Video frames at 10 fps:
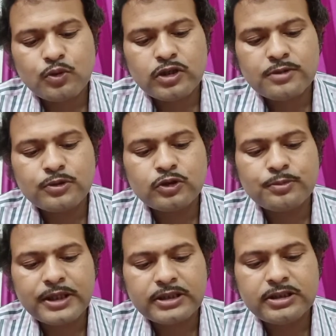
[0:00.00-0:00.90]
বহির্ভূত
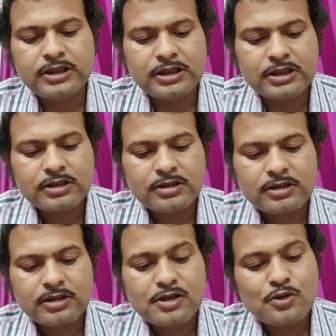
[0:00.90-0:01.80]
ব্যক্তি
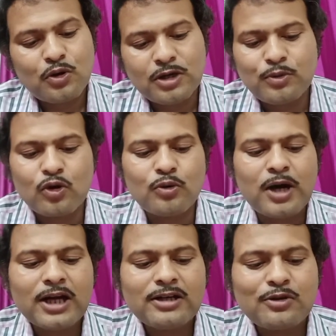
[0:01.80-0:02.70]
হয়
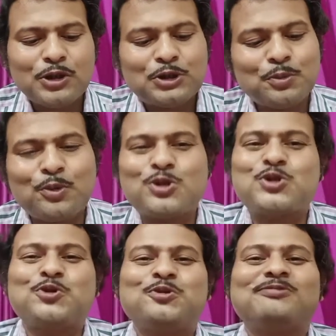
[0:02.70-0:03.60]
ভগবান নয়তো
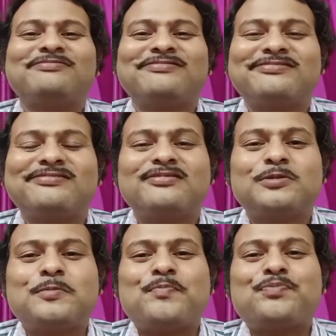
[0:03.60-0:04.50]
পশু
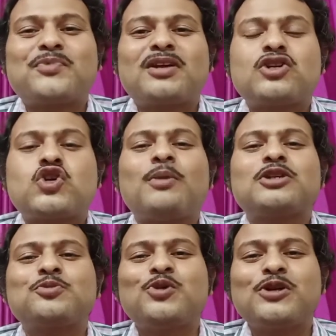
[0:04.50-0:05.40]

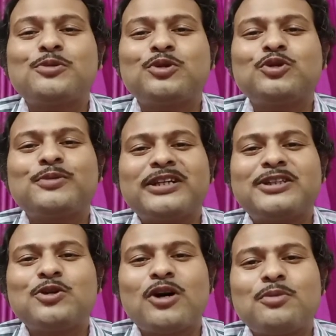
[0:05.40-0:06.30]
সমাজ বহির্ভূত
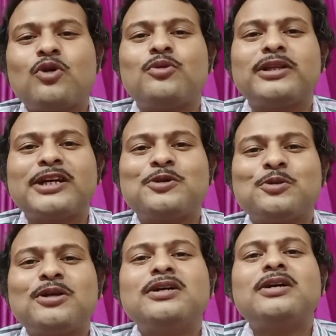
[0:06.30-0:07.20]
ব্যক্তি হয় ভগবান দেখো
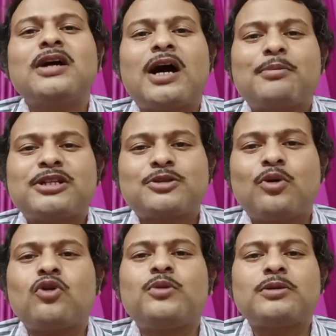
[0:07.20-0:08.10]
আমরা যে
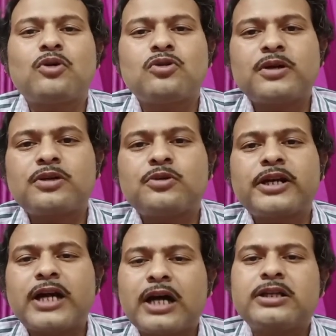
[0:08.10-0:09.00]
ভগবান ভগবান করে
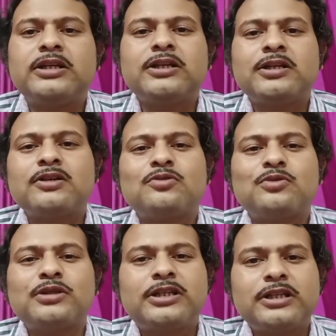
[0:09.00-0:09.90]
ডাকি
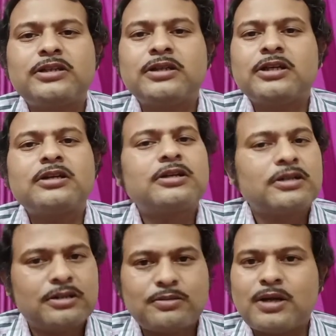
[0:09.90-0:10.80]
উনি কি
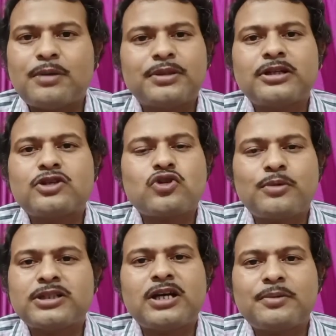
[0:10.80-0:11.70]
আমাদের
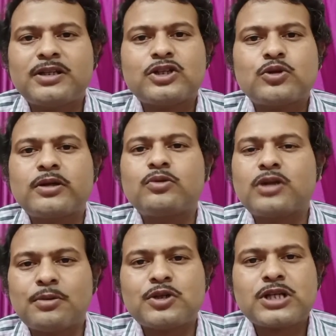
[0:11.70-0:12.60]
সমাজে আমাদের সঙ্গে
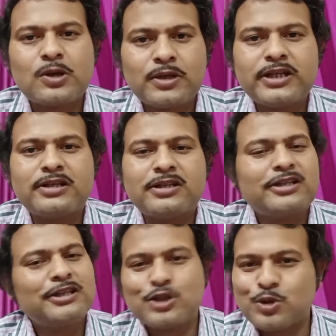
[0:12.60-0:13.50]
উঠা বসা করেন
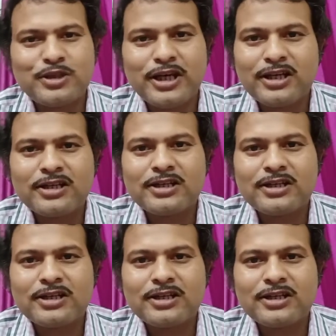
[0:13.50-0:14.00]
নিশ্চয়ই না